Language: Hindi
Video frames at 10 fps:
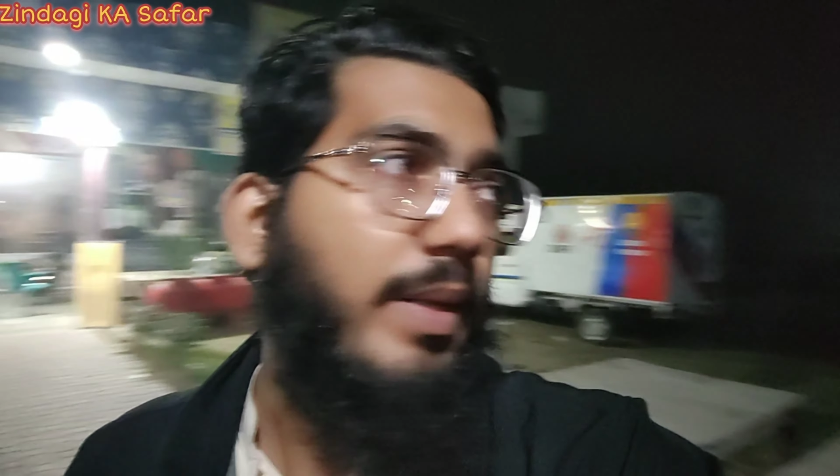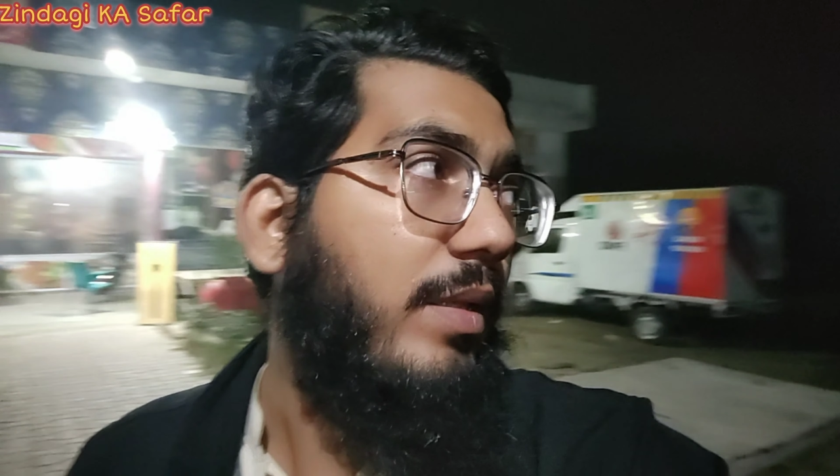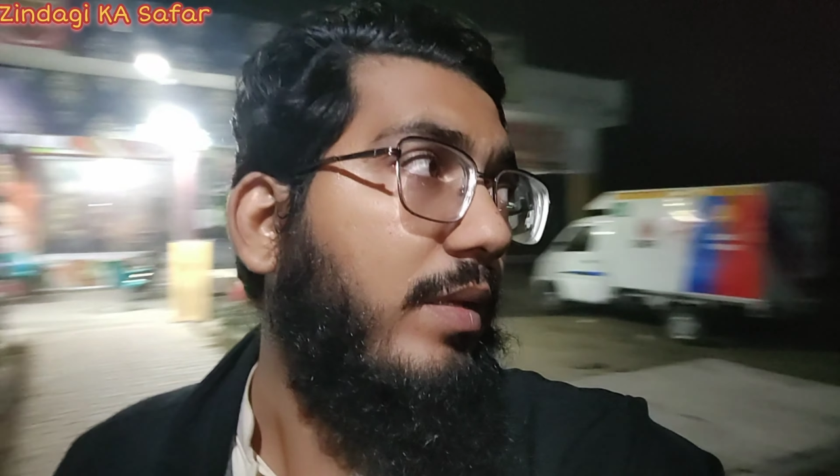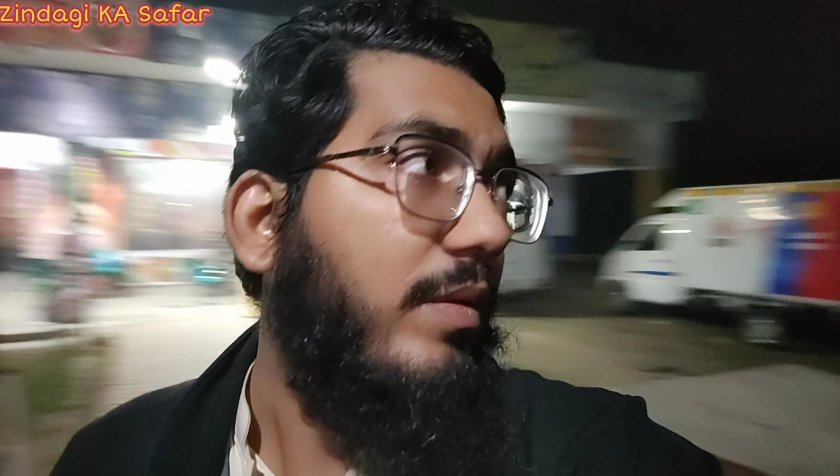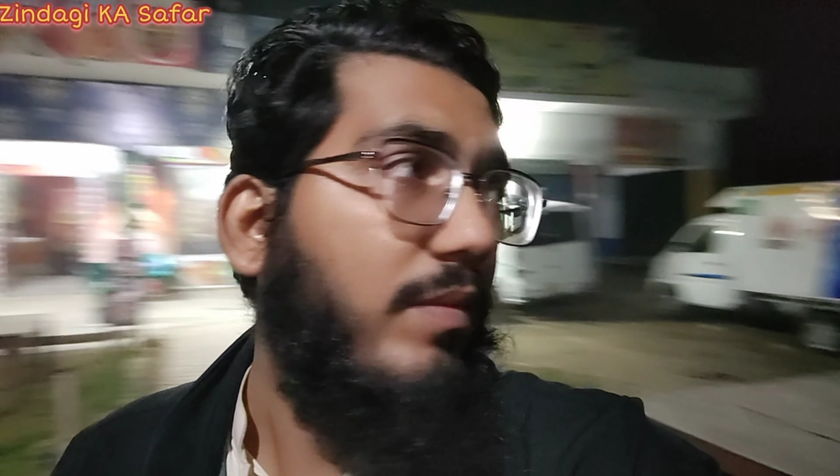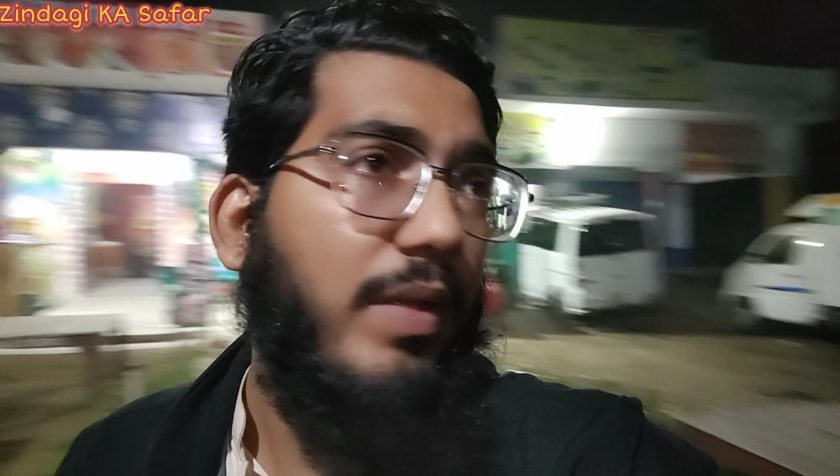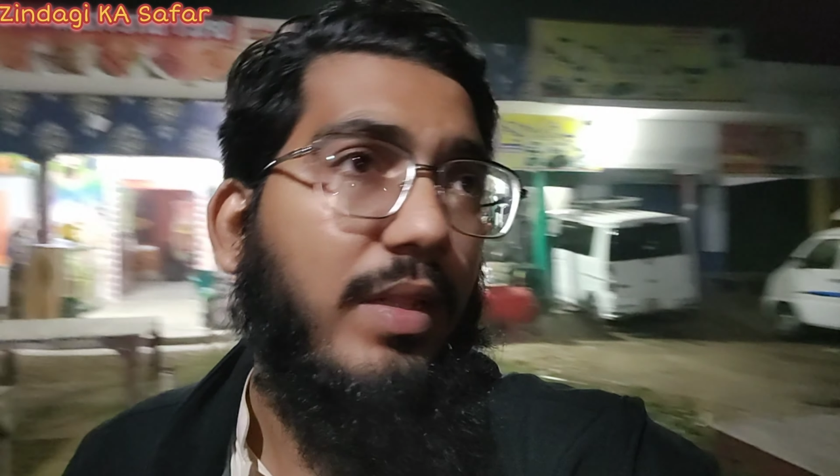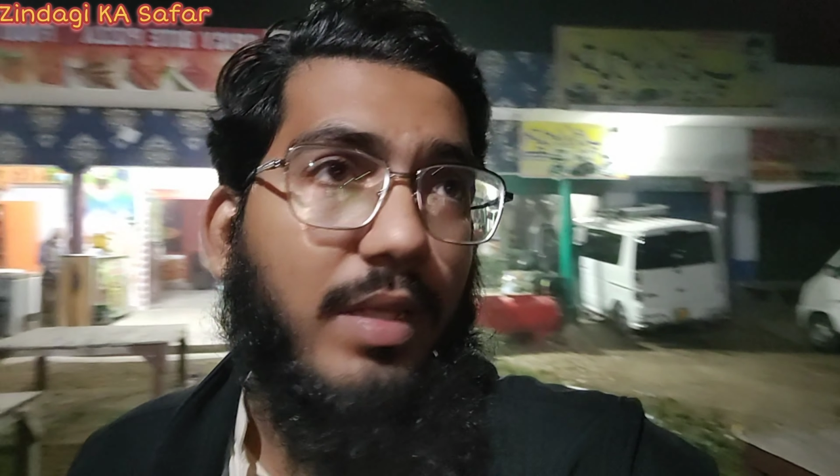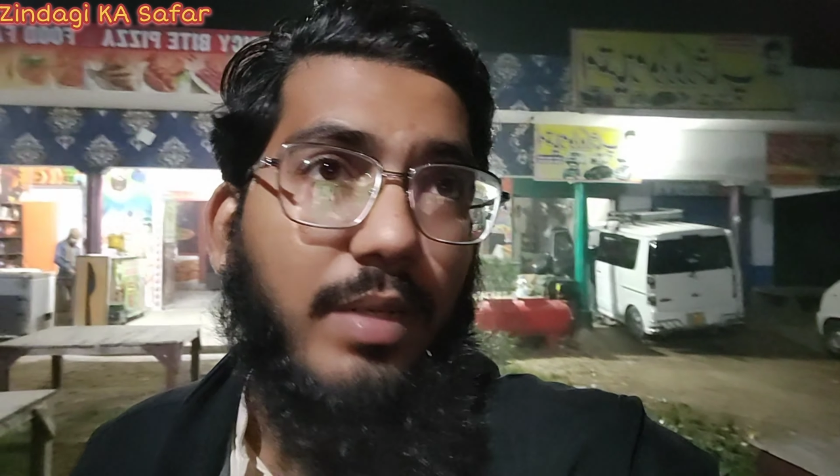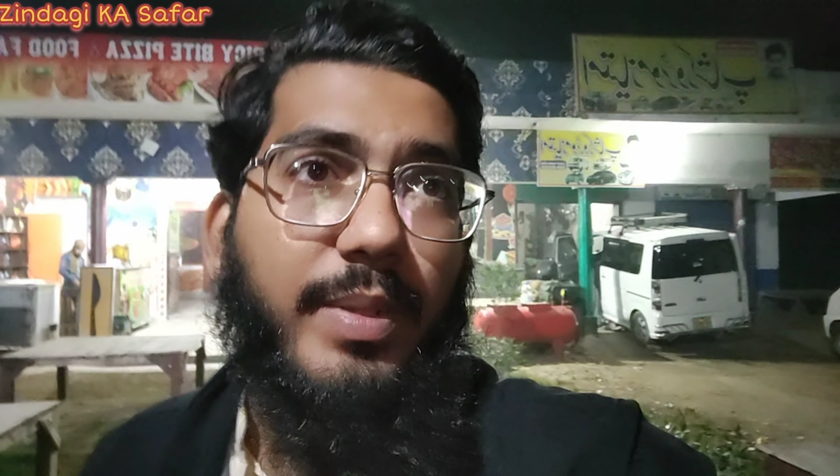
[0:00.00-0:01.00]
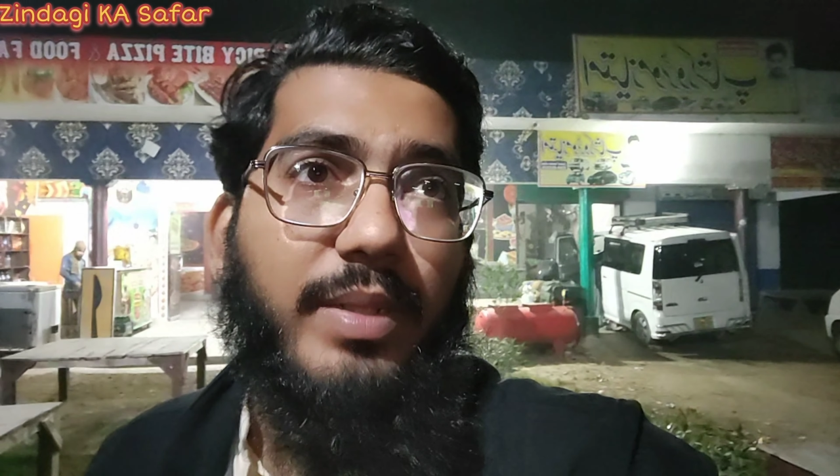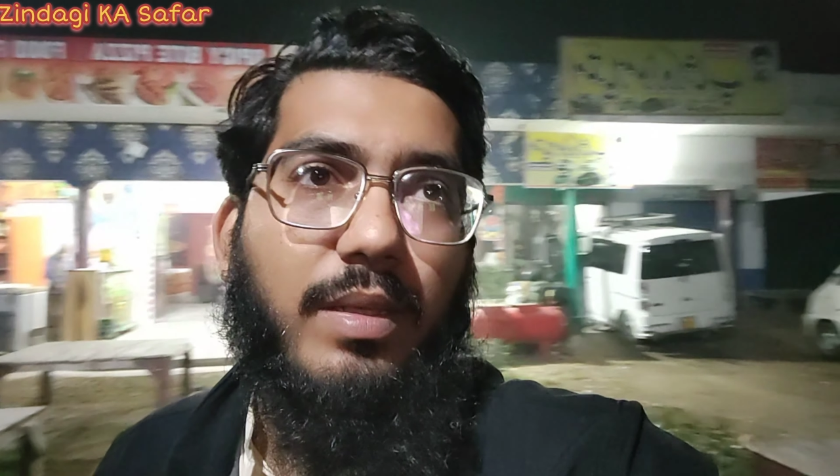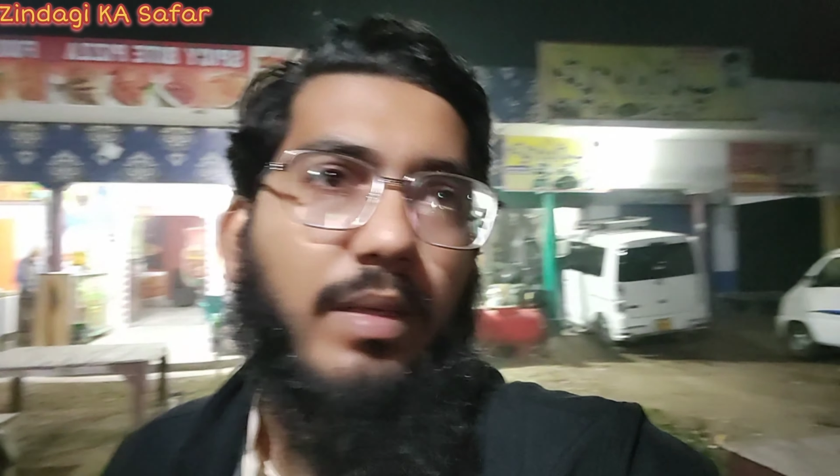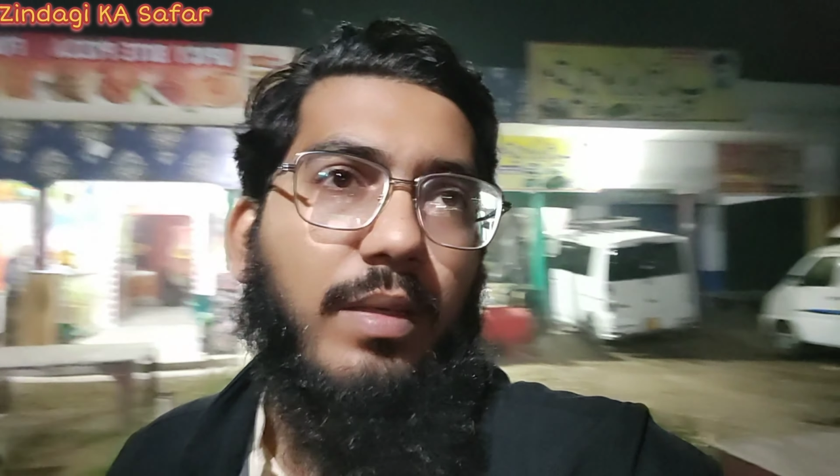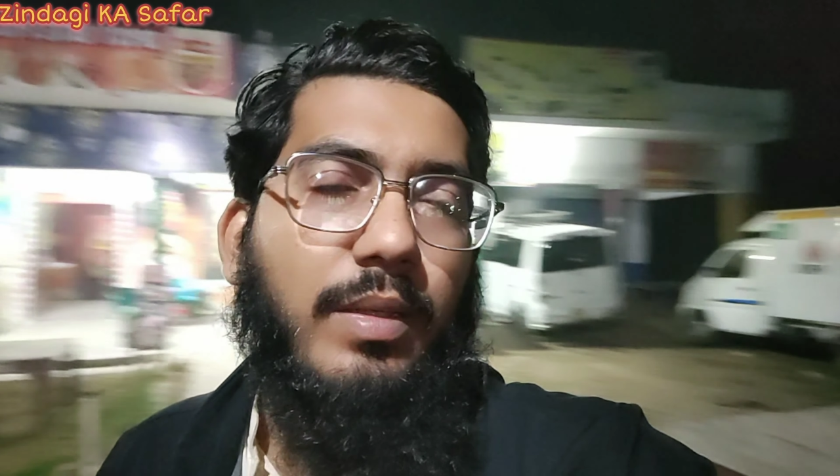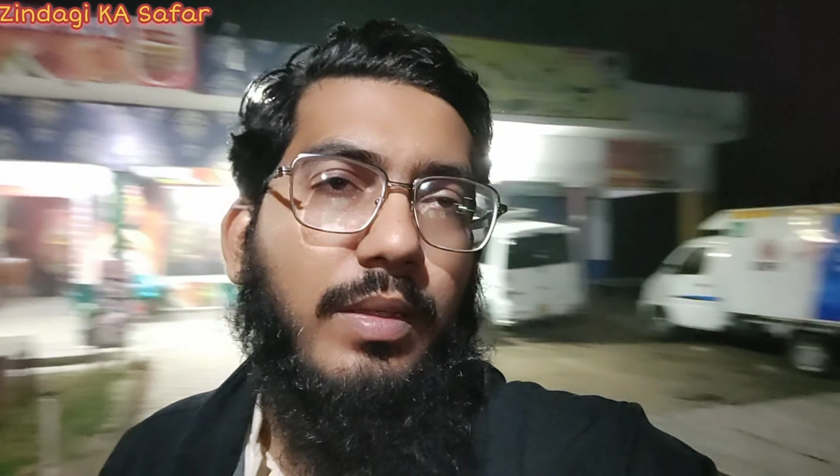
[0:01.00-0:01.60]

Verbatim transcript: बात है वालदेन भी थे